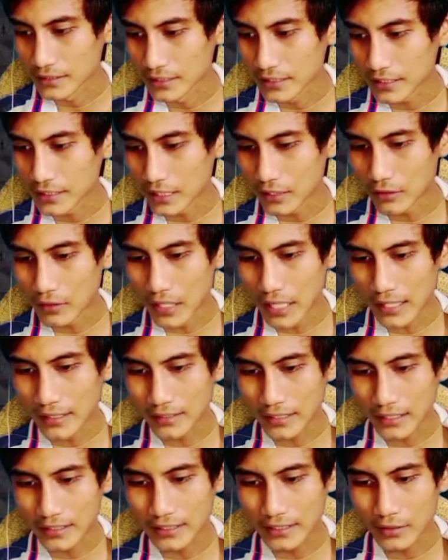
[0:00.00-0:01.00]
jadi kalau
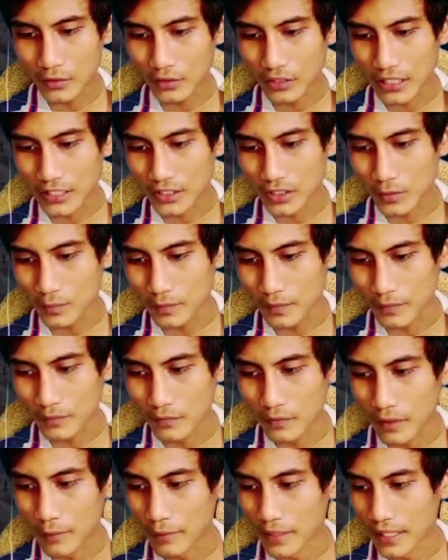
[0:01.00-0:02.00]
ada di koda shop
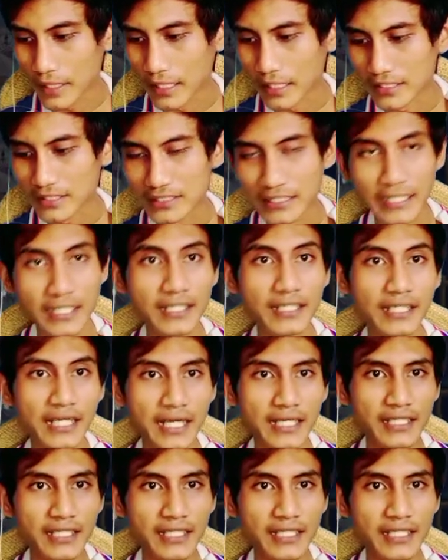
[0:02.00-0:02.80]
gua bakalan share ke